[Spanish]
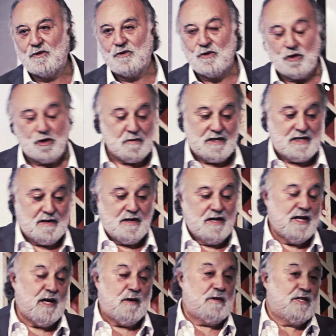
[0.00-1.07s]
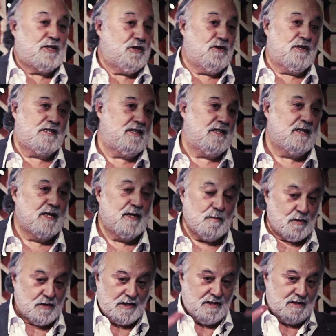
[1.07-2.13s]
O no debería haber sido así,
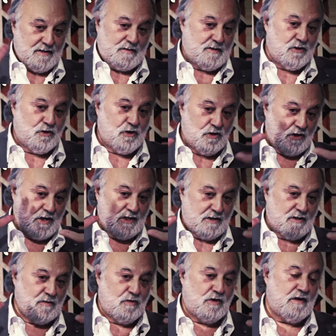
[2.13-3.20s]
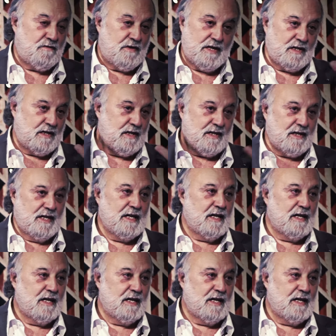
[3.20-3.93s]
porque yo creo que es un referente